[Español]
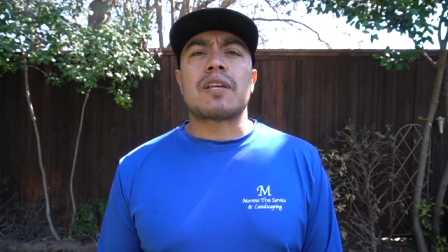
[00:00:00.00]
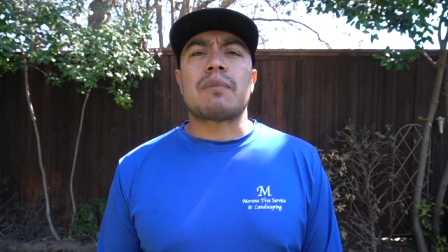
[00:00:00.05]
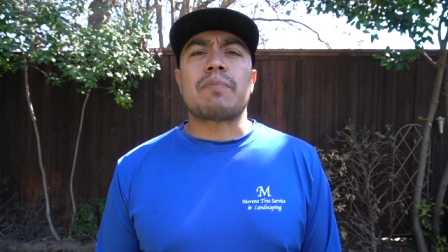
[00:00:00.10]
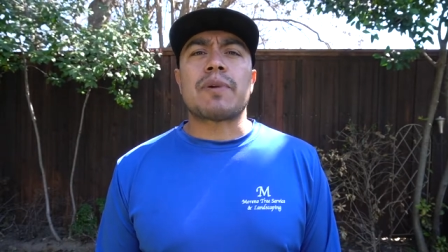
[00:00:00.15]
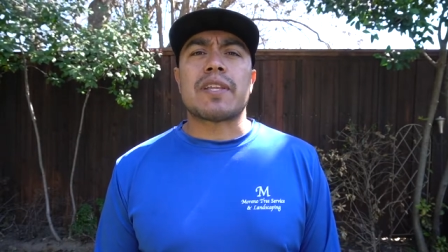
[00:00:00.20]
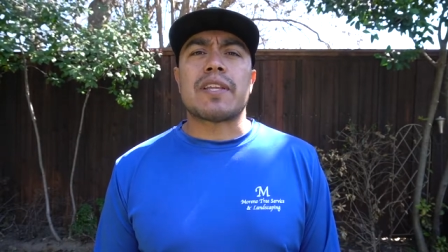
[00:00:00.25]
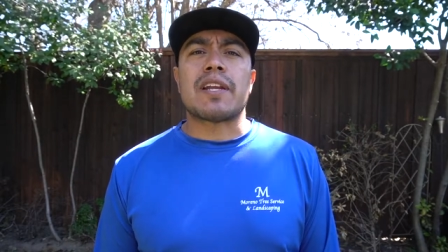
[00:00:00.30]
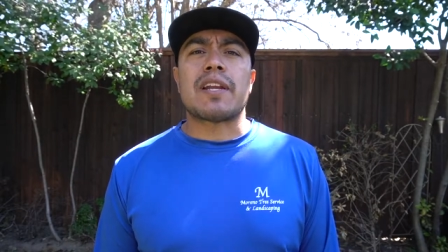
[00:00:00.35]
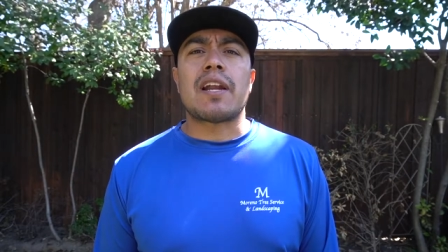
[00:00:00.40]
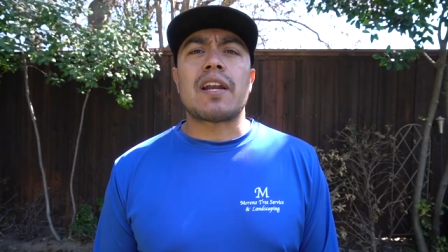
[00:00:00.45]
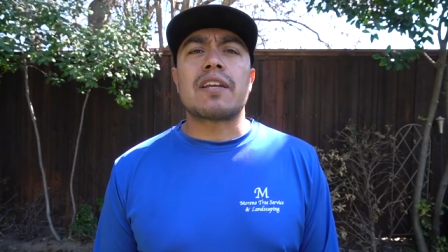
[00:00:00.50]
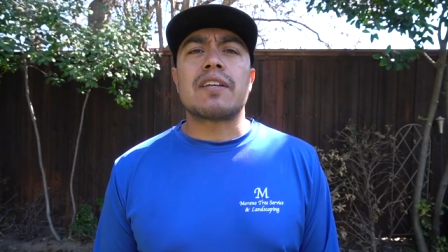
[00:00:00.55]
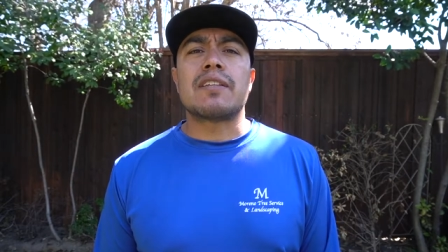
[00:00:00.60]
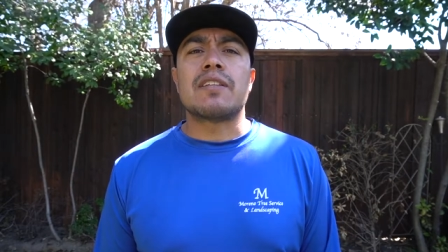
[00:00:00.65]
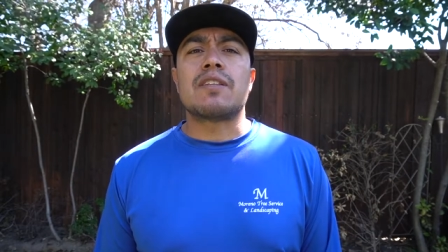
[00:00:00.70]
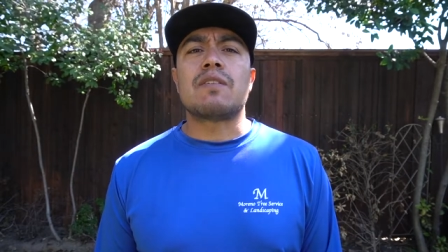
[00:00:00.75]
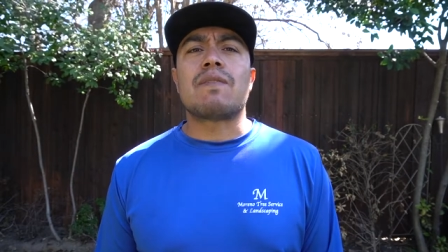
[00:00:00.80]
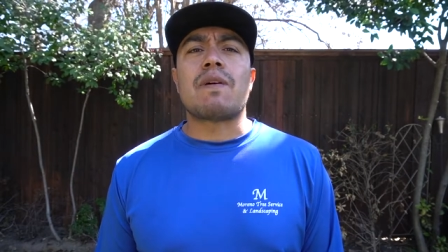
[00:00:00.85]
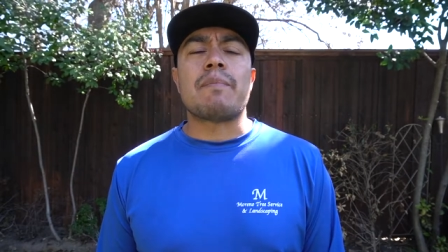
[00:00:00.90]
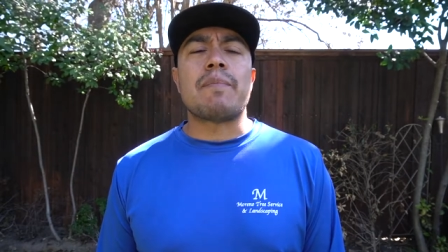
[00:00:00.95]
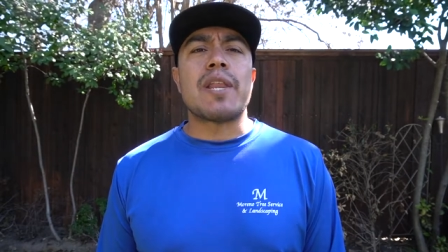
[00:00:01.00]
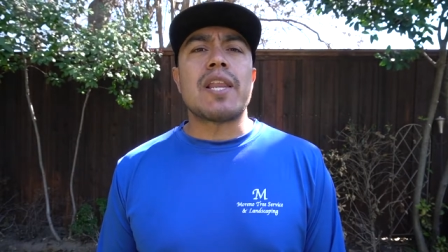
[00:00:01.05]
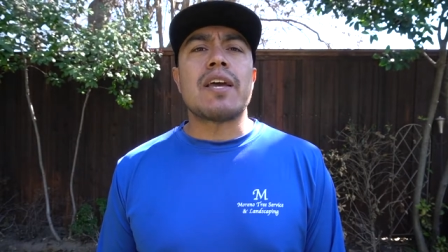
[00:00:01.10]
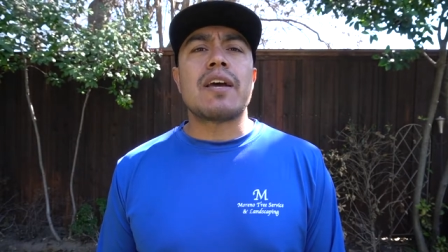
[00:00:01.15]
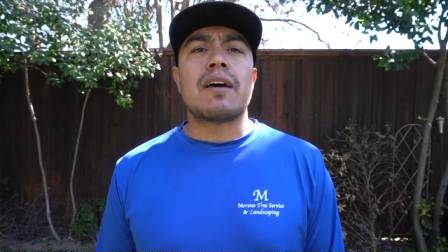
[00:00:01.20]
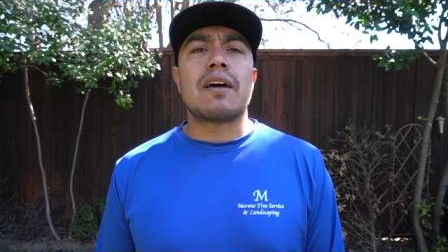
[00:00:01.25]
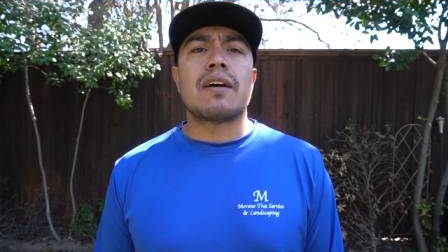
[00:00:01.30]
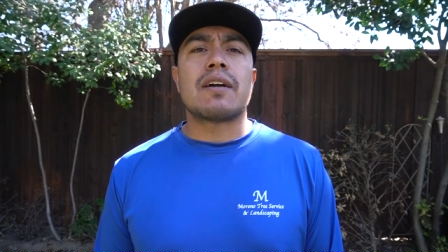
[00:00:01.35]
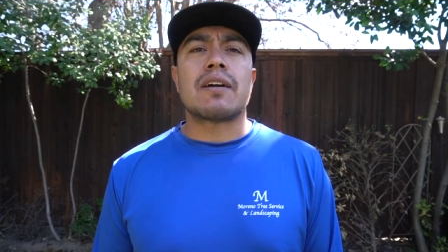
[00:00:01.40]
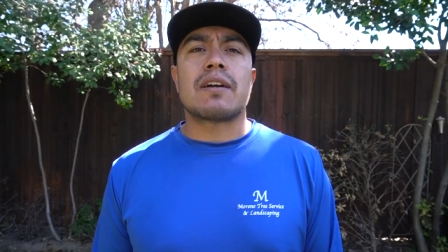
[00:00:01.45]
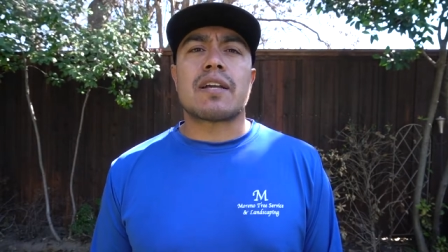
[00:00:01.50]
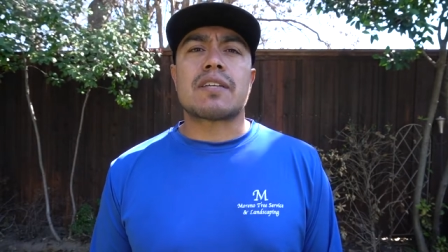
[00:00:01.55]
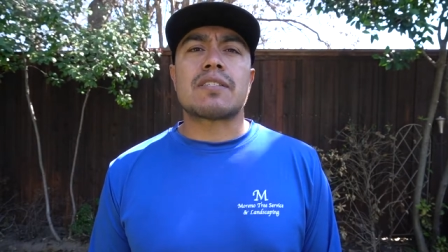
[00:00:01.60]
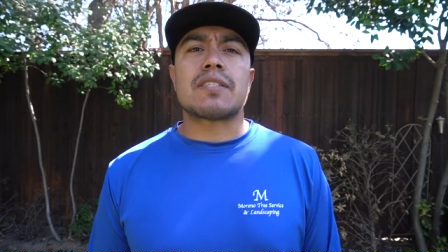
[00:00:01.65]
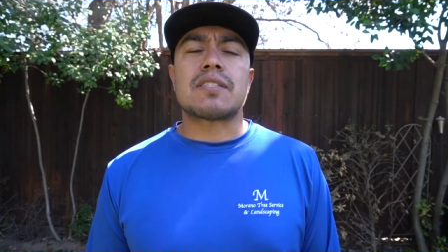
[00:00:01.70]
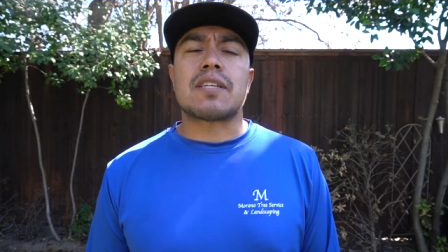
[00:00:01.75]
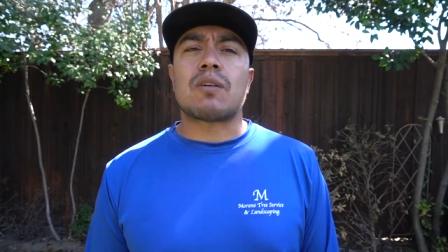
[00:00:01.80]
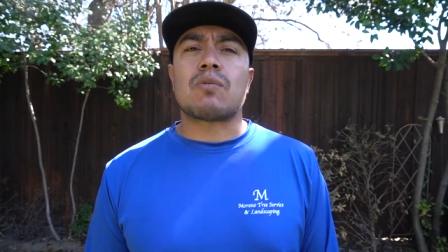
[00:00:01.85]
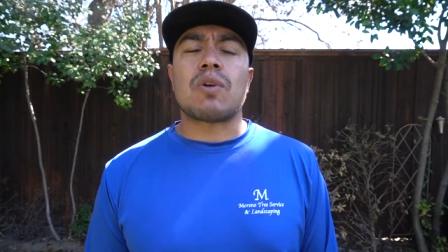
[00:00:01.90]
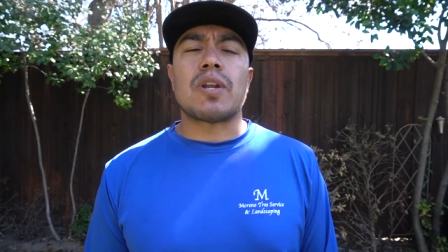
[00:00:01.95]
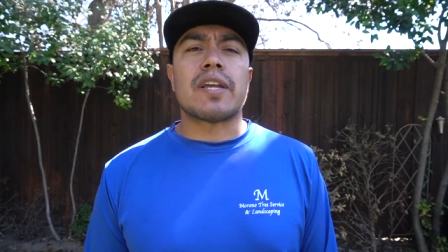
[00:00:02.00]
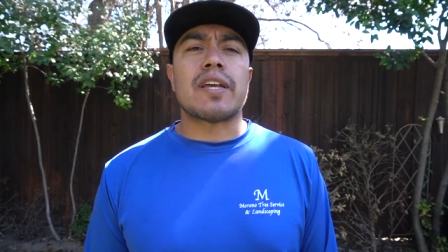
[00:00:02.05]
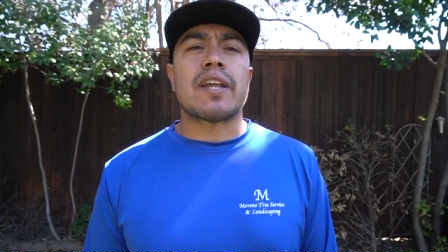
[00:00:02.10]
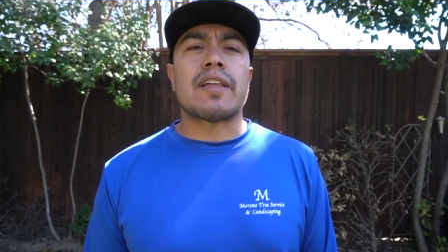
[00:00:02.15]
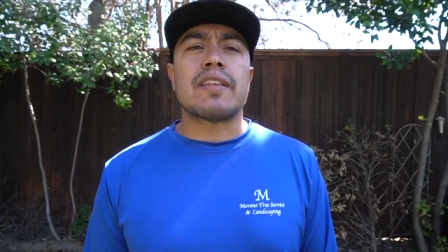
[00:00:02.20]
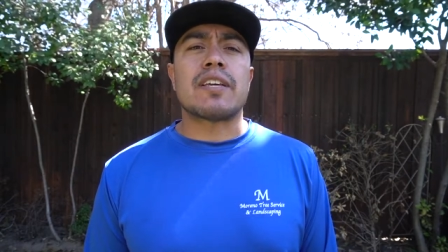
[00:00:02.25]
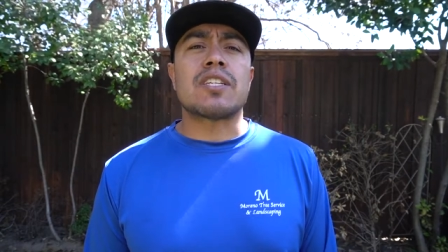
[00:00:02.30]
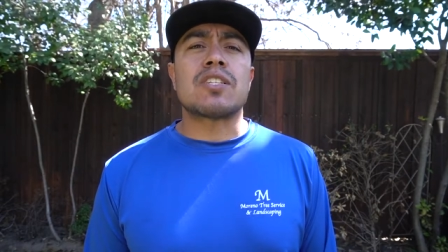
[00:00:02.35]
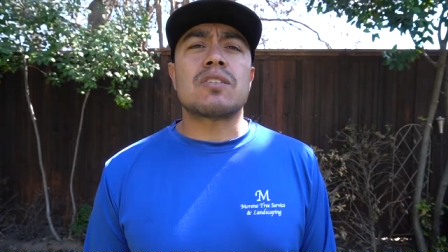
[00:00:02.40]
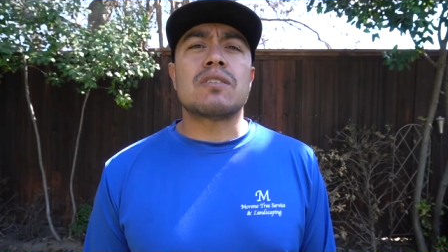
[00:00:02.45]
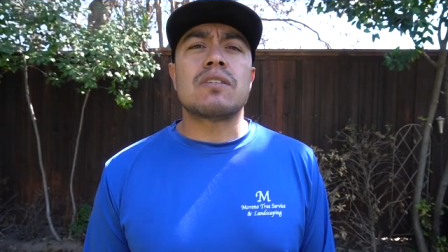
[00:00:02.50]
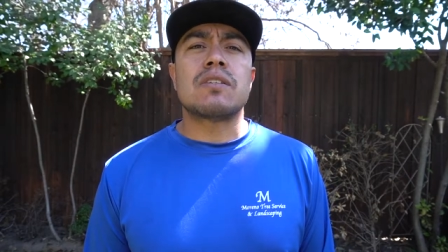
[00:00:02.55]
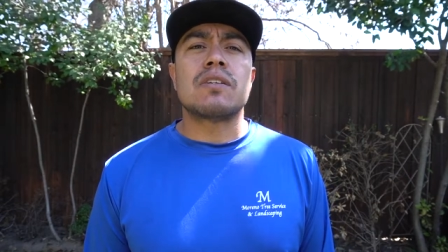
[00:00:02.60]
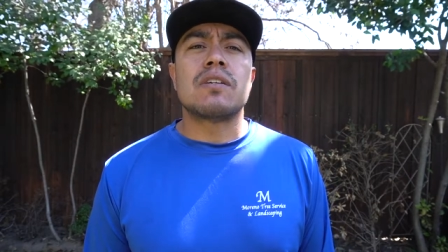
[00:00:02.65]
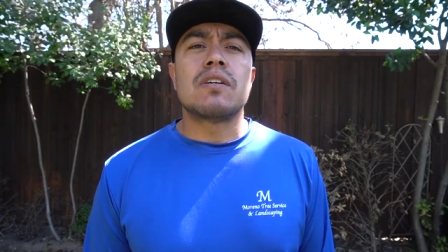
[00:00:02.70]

a perder a alguien de tu familia gracias a cualquier adicción.